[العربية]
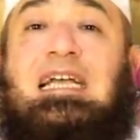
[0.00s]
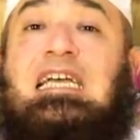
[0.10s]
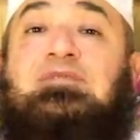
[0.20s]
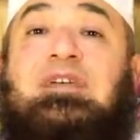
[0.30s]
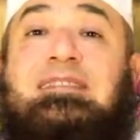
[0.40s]

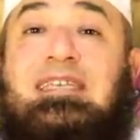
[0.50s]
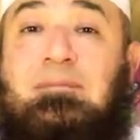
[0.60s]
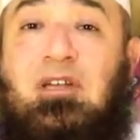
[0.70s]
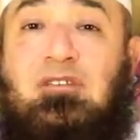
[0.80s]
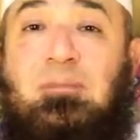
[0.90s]
كشف كتير
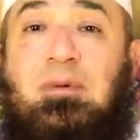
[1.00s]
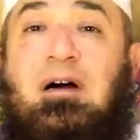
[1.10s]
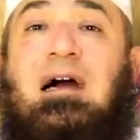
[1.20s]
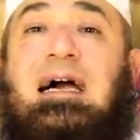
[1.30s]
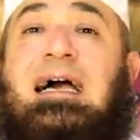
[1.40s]
من
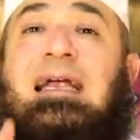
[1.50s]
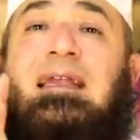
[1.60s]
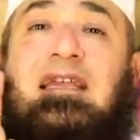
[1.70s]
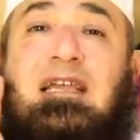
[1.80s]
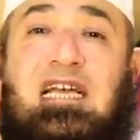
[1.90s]
الاطباء
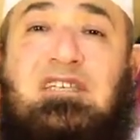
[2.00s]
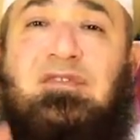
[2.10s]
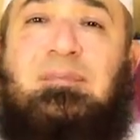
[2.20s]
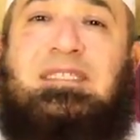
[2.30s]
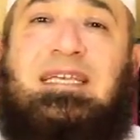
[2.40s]
اقل
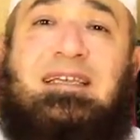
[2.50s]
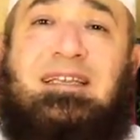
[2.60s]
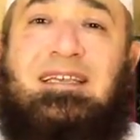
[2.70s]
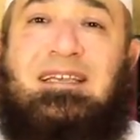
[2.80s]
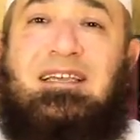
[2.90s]
كشف 200
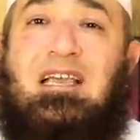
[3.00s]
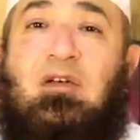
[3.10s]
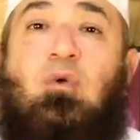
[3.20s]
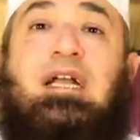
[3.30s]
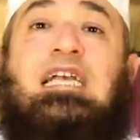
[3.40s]
جنيه
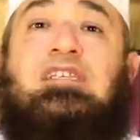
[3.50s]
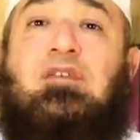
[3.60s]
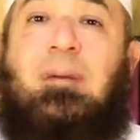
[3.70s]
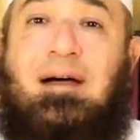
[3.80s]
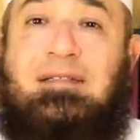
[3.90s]

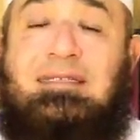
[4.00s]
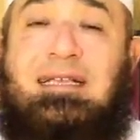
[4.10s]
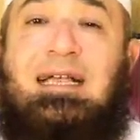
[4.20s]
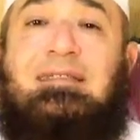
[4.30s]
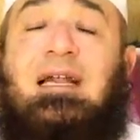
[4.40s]
وكشف بعض
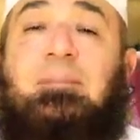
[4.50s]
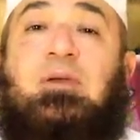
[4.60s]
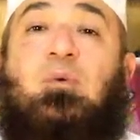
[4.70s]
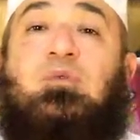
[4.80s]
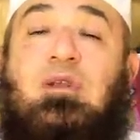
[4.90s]
الدكاتره
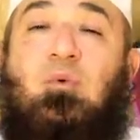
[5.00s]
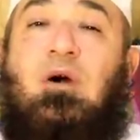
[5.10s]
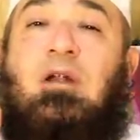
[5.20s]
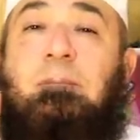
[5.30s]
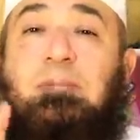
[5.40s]
بيوصل
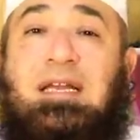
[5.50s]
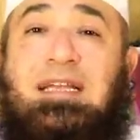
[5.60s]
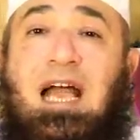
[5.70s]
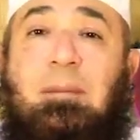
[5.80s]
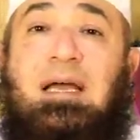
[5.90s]
ورب
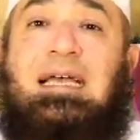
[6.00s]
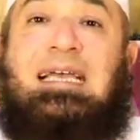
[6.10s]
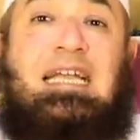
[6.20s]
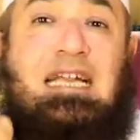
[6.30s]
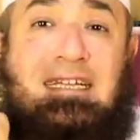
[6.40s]
الكعبه
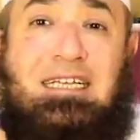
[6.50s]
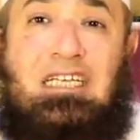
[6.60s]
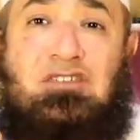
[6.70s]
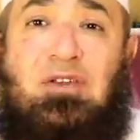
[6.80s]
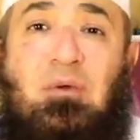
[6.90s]

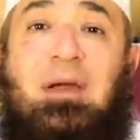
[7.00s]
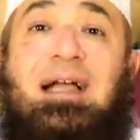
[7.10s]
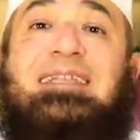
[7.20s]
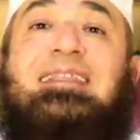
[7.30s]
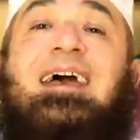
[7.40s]
الكشف
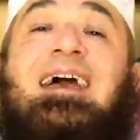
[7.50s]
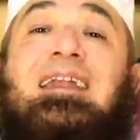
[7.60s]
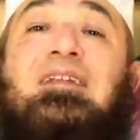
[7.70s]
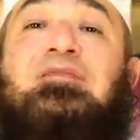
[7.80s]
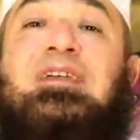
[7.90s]
الواحد
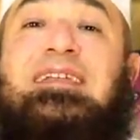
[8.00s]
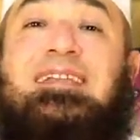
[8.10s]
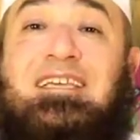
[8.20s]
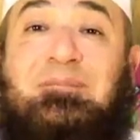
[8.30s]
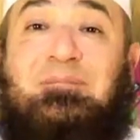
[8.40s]
1000
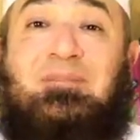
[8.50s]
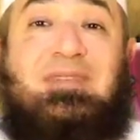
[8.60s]
جنيه